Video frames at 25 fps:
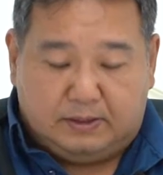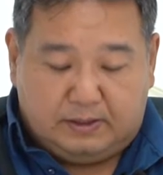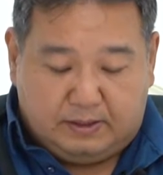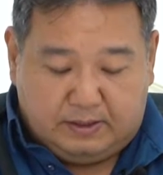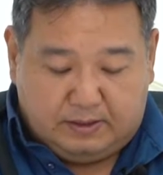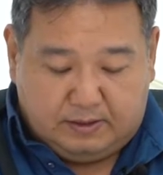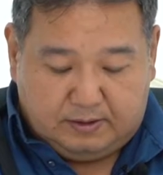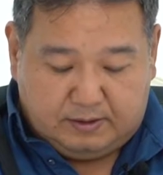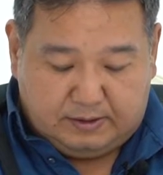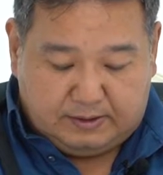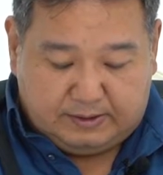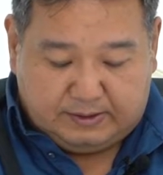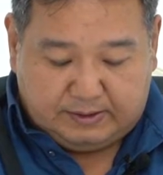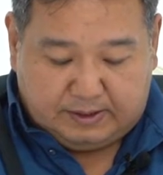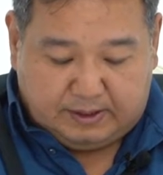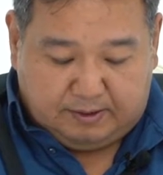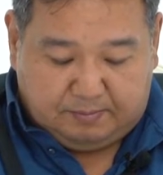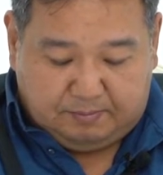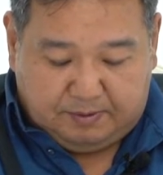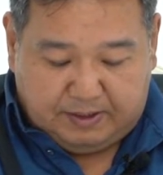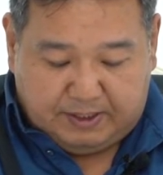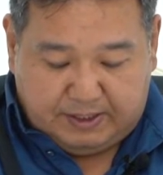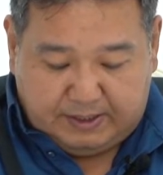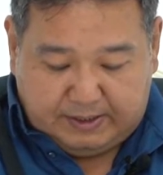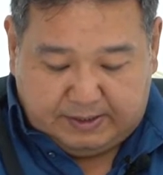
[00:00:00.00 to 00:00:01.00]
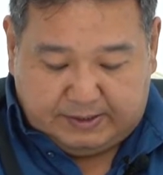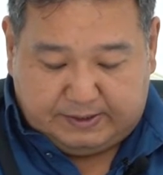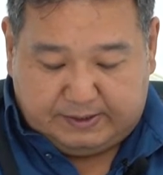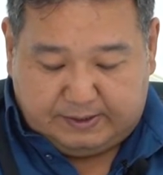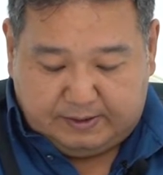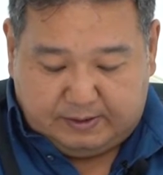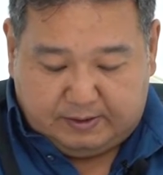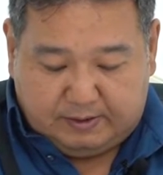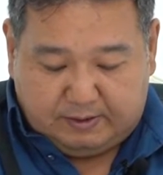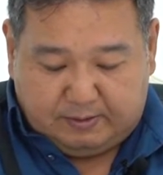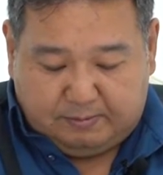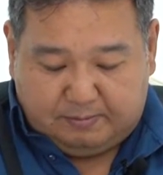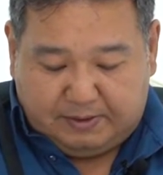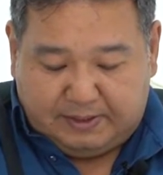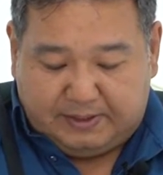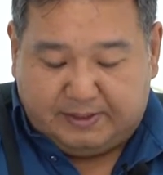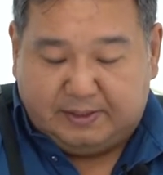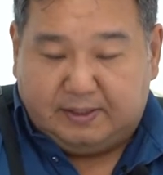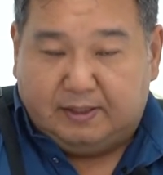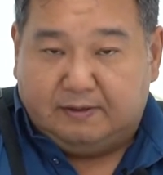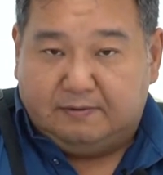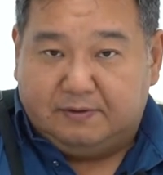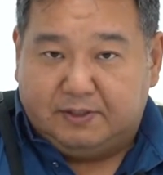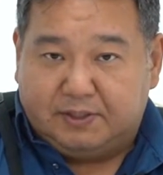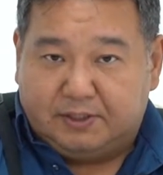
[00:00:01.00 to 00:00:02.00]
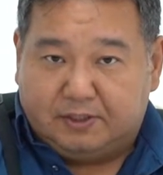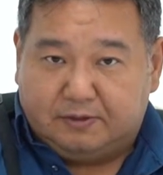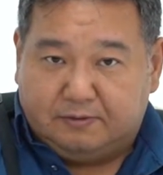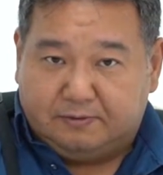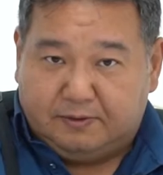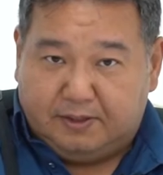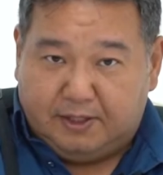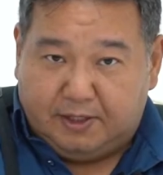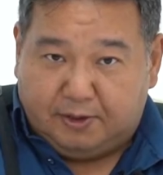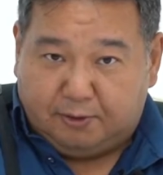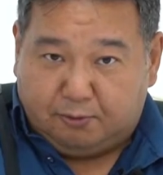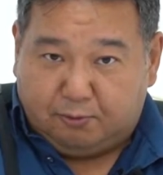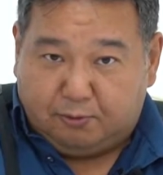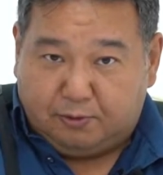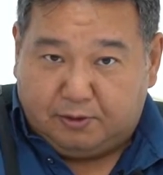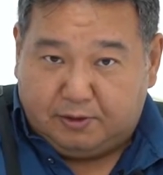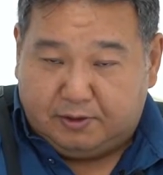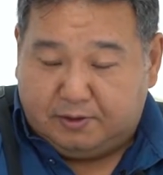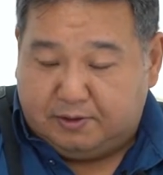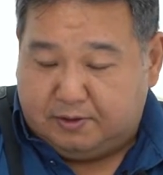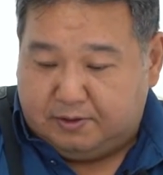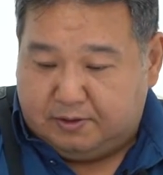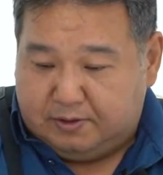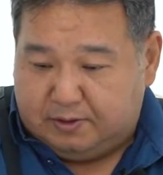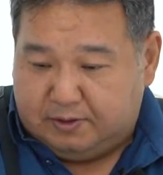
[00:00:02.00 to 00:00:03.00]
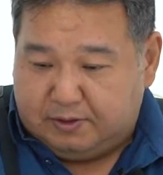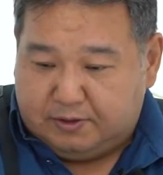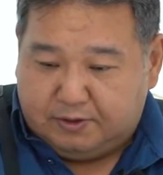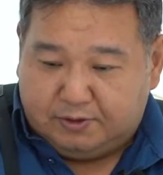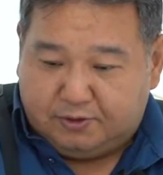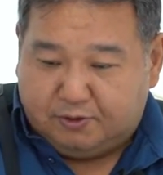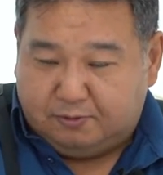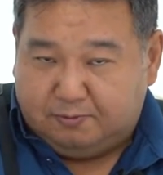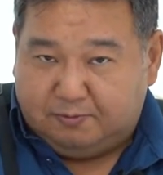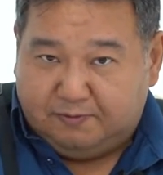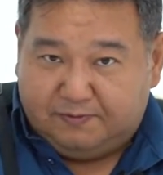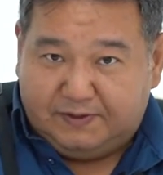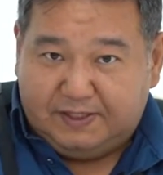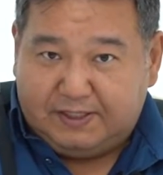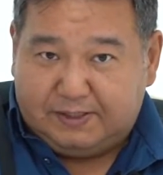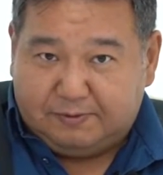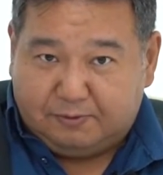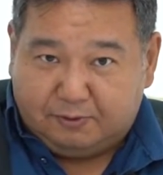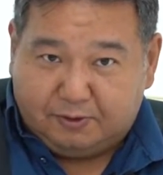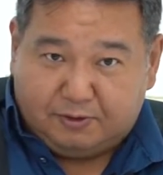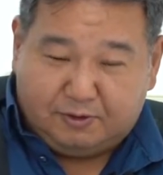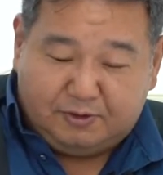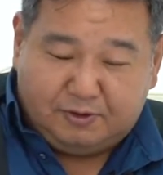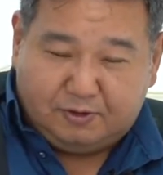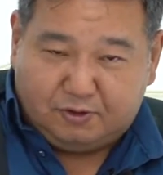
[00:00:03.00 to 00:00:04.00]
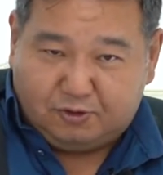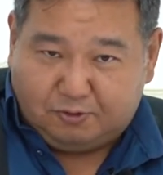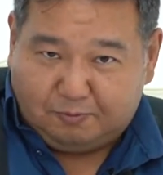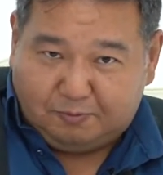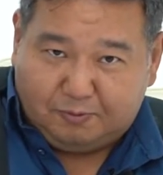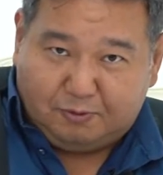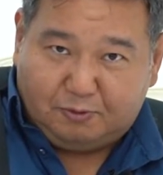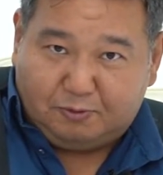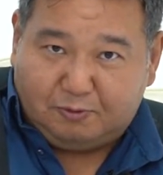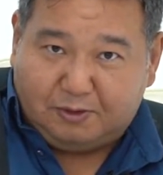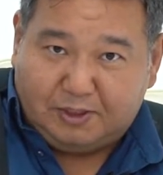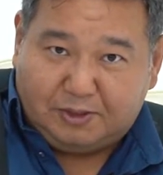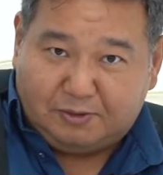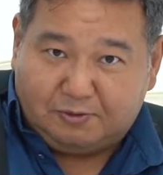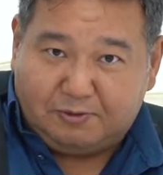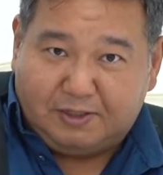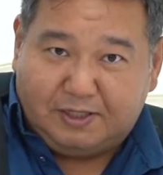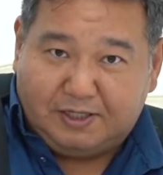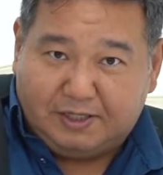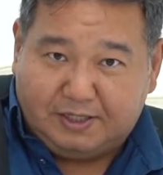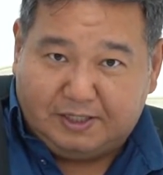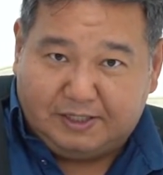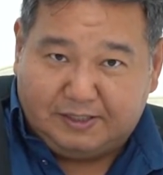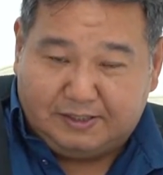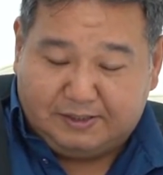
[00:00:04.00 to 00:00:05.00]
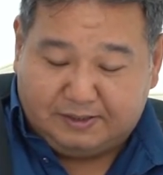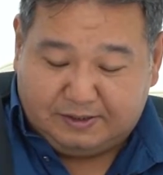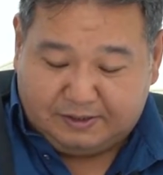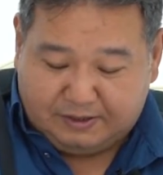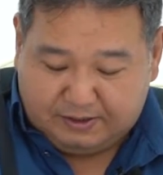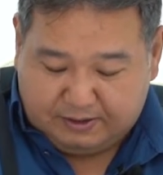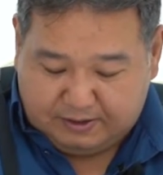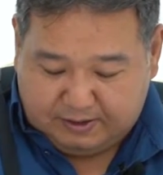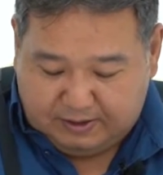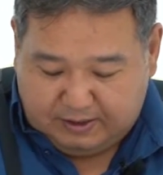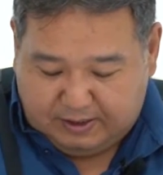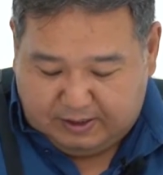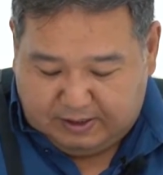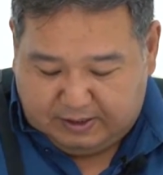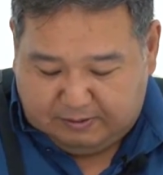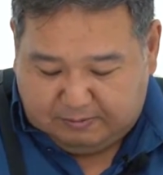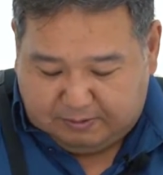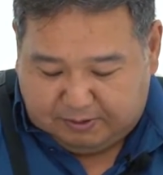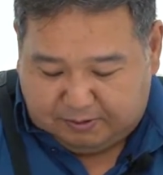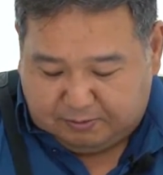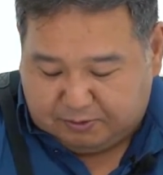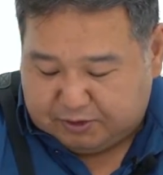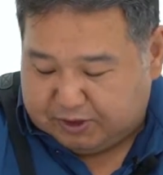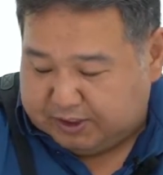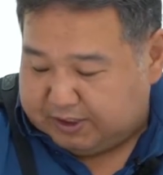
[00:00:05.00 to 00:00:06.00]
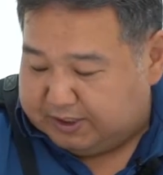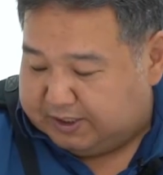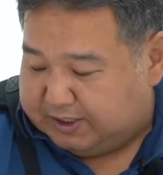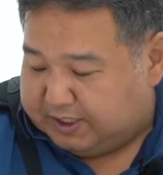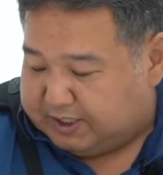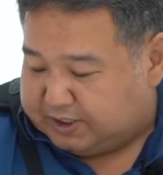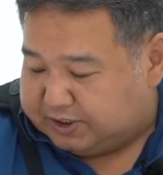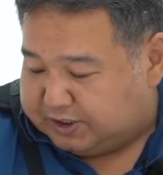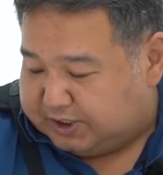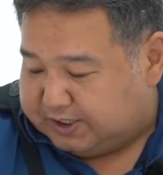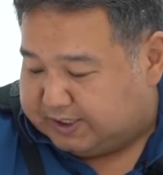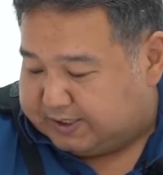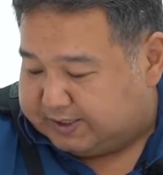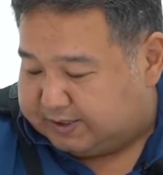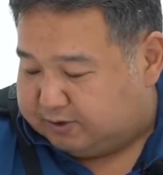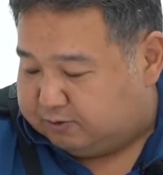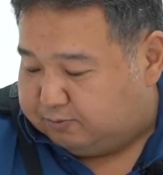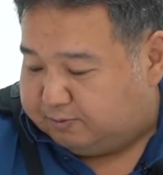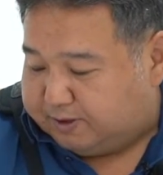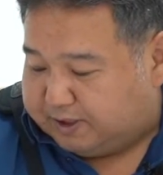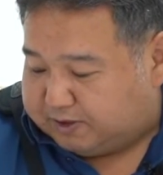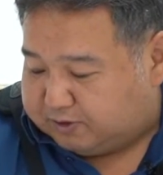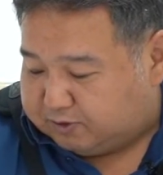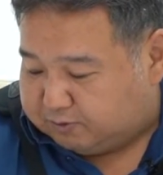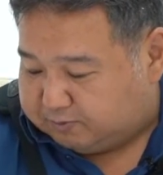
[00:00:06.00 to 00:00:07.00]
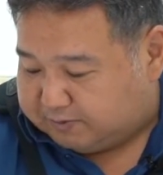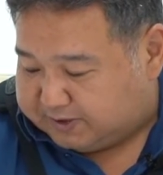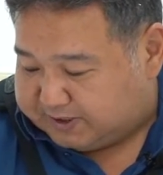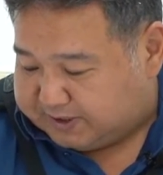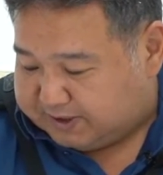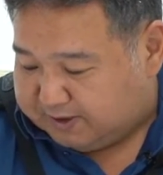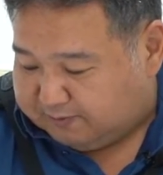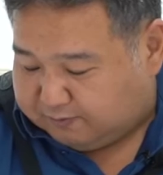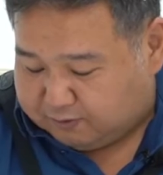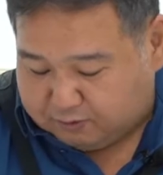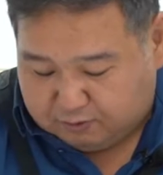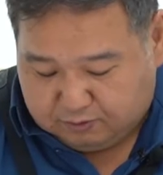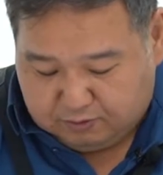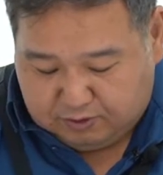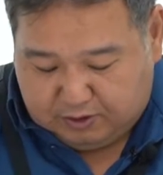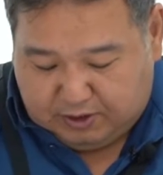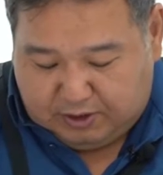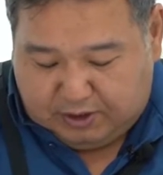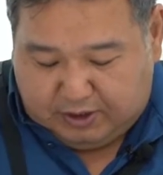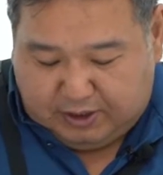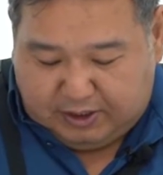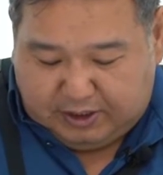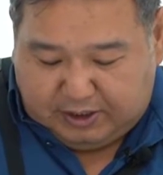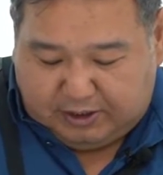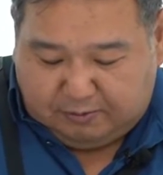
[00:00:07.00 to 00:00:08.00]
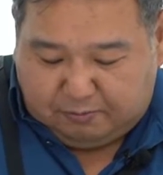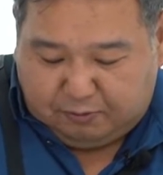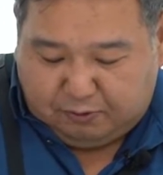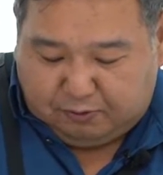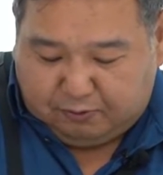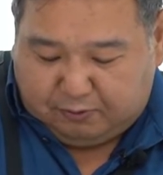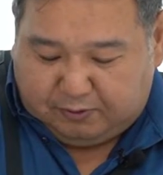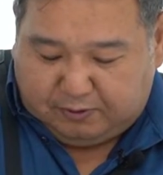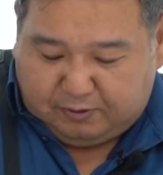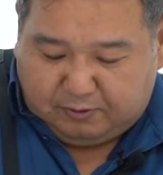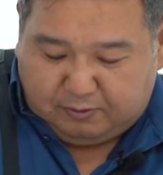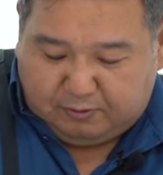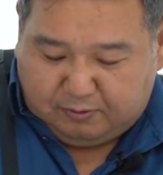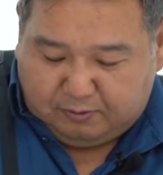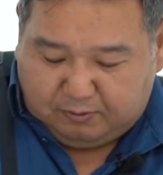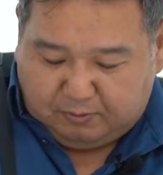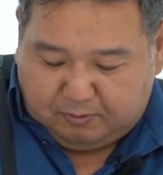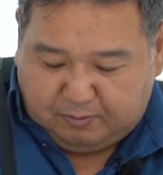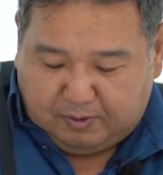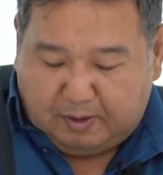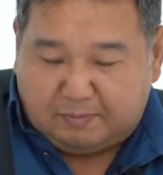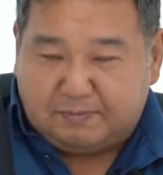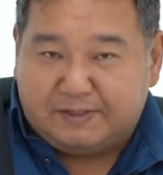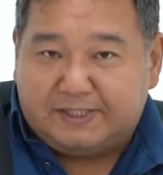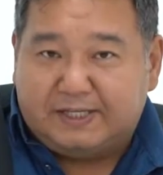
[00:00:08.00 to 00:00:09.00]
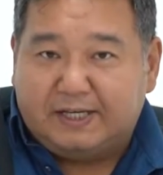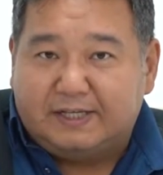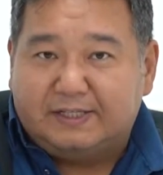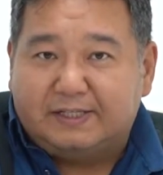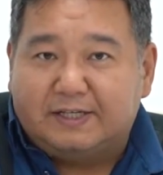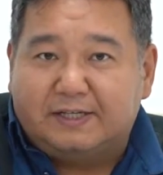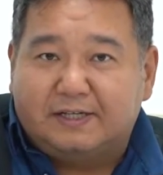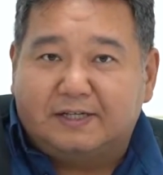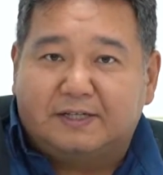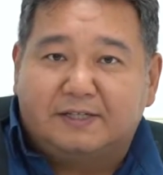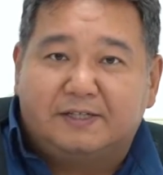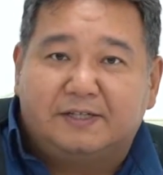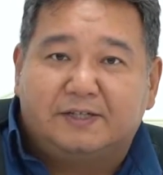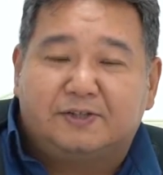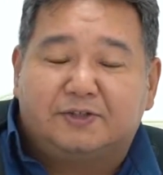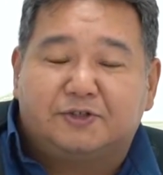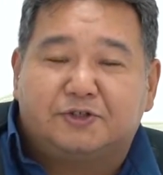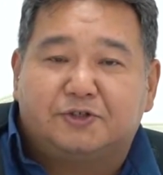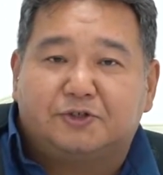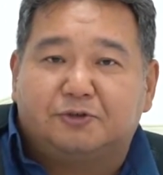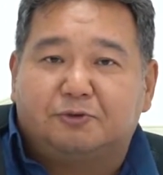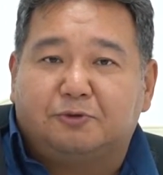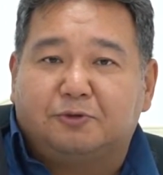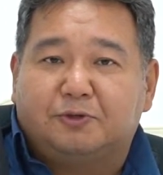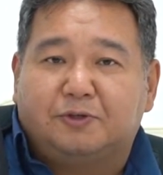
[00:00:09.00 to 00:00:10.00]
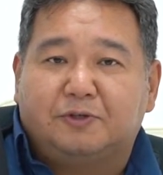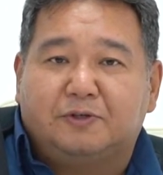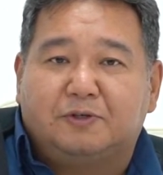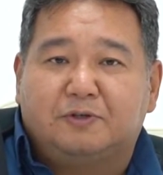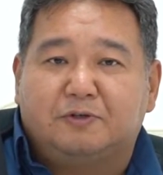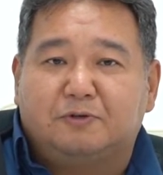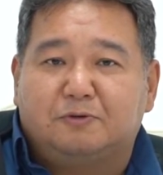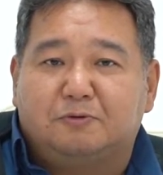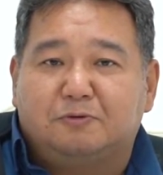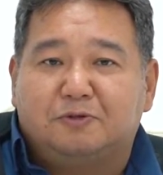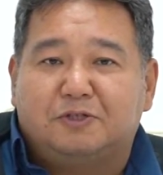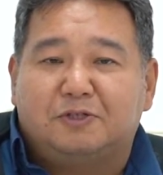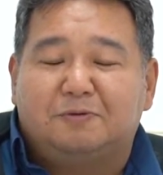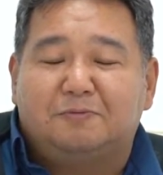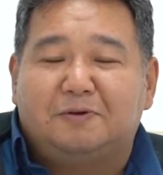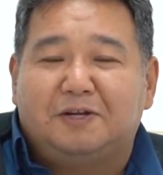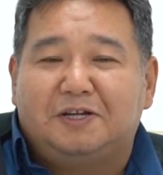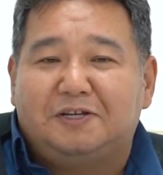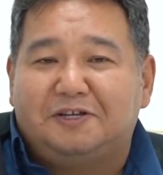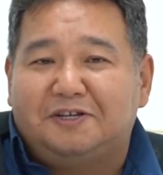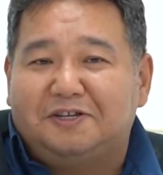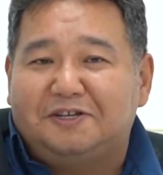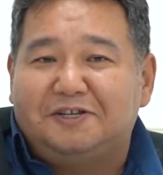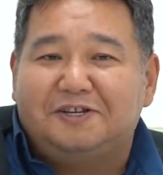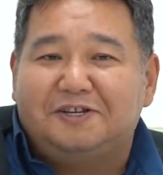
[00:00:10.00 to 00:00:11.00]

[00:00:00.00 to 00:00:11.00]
и закрепляется подставочка для рук. Чтобы, видите, вот, чтобы туда-сюда не ходило. Потому что иначе, если убрать эту подставку, это будет вот обязательно где-то что-то, ущемление